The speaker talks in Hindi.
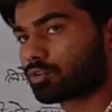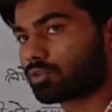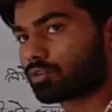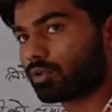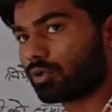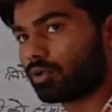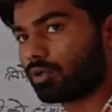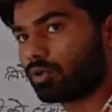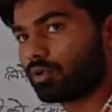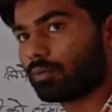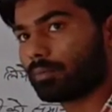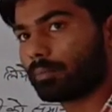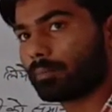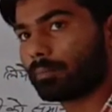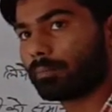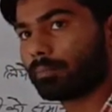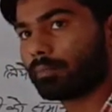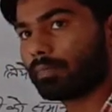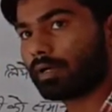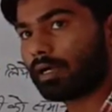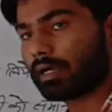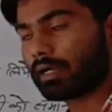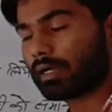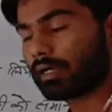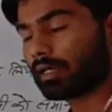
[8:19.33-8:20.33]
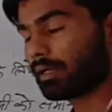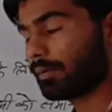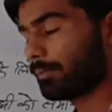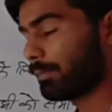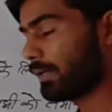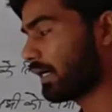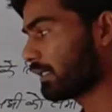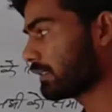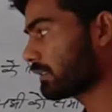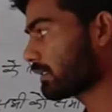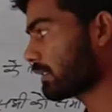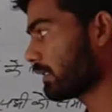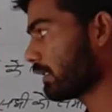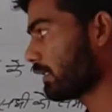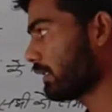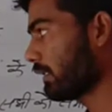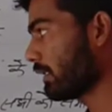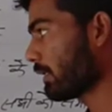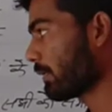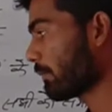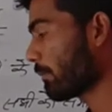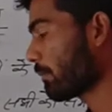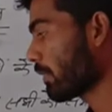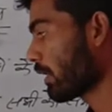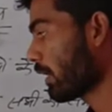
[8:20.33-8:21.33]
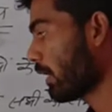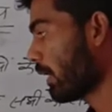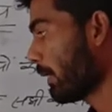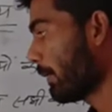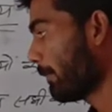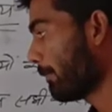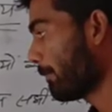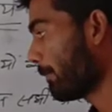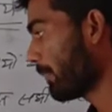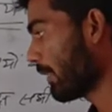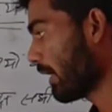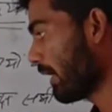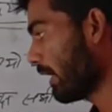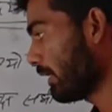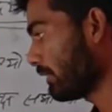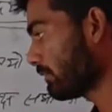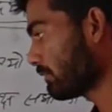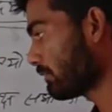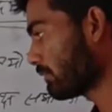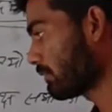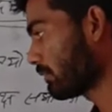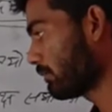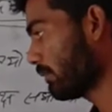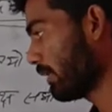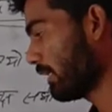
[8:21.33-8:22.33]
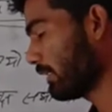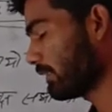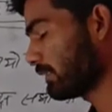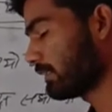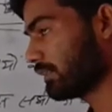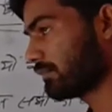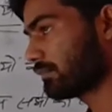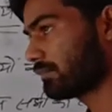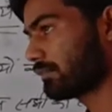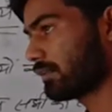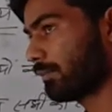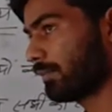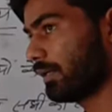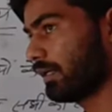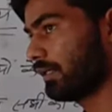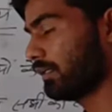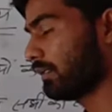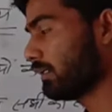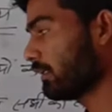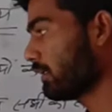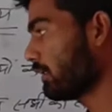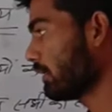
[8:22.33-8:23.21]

तो अगर हम बात करें फ्रांस में जिस समय